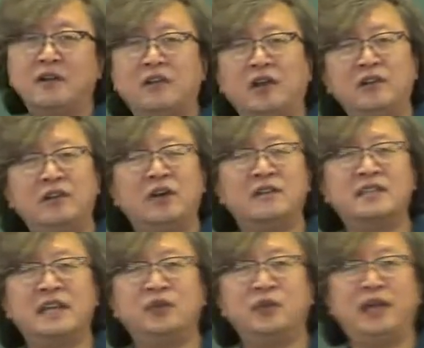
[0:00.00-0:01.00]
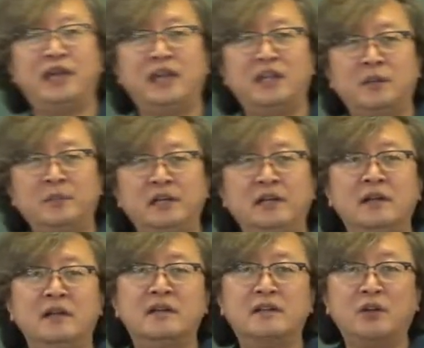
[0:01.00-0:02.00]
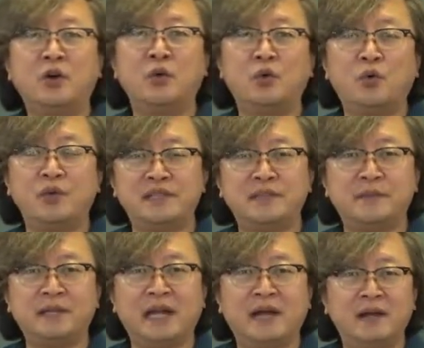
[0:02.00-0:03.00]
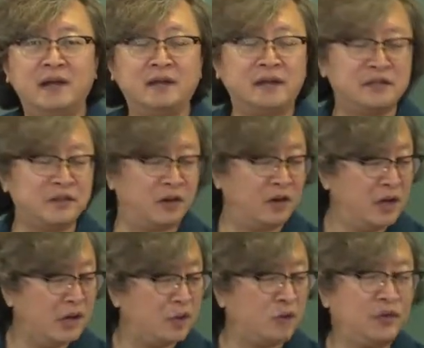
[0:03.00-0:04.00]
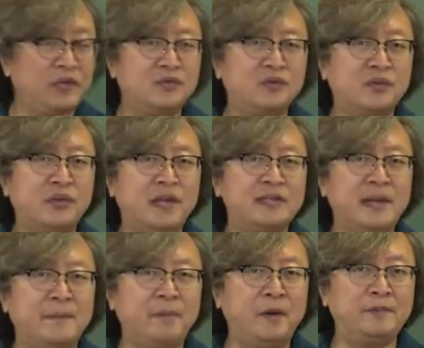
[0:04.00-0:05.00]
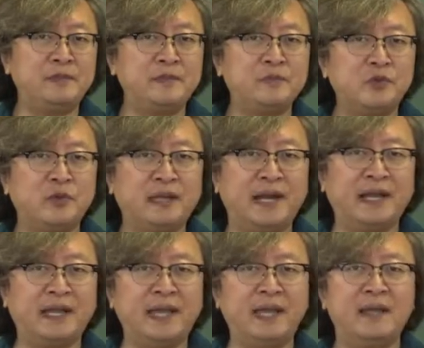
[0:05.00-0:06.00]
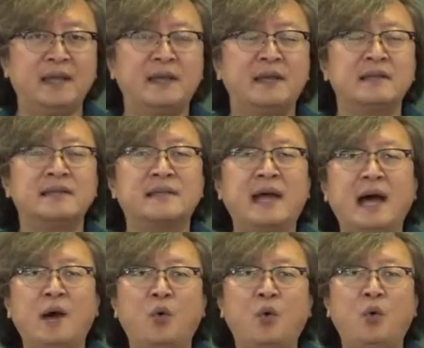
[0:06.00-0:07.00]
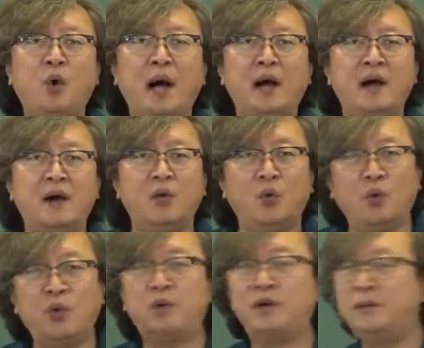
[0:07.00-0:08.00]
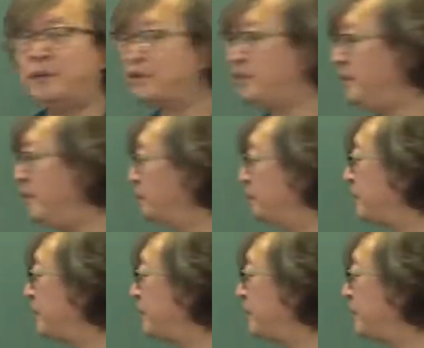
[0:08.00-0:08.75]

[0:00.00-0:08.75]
결격 사유의 개념을 끌어오고 있습니다. 그래서 공인중개사법 10조 1항의 4호와 5호를 보시면